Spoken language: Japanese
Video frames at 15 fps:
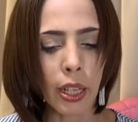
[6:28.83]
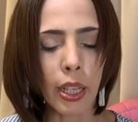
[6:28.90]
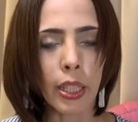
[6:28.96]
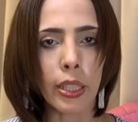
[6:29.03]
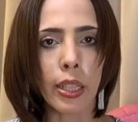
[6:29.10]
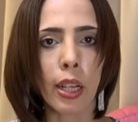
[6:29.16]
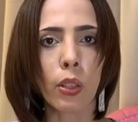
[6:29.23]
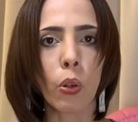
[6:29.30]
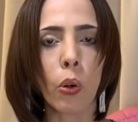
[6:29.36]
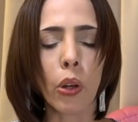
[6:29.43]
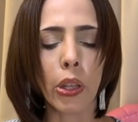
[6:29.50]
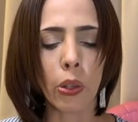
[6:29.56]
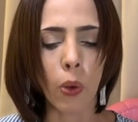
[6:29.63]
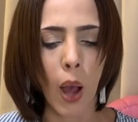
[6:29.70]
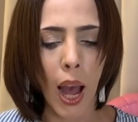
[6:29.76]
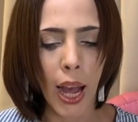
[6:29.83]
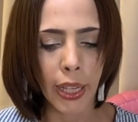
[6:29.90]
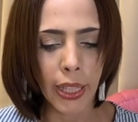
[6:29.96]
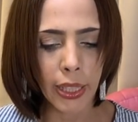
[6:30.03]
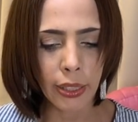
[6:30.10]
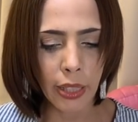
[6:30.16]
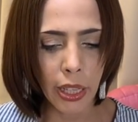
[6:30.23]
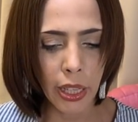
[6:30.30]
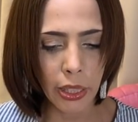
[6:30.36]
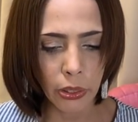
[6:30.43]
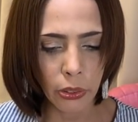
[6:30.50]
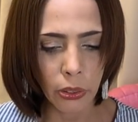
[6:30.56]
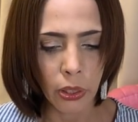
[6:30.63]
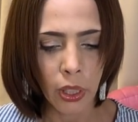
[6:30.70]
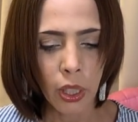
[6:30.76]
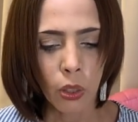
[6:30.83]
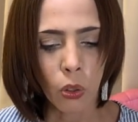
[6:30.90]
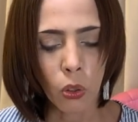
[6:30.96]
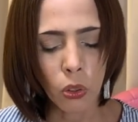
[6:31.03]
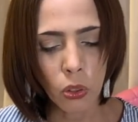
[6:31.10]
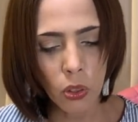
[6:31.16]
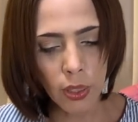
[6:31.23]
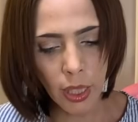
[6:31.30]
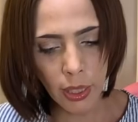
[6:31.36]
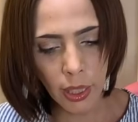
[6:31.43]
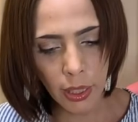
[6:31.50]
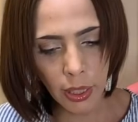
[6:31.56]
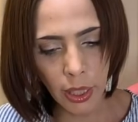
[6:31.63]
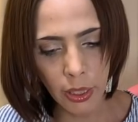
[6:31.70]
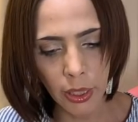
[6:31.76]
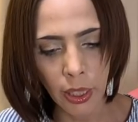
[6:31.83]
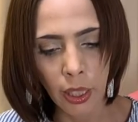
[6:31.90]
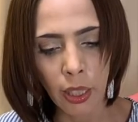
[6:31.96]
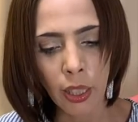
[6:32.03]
界が声を上げているこの最中に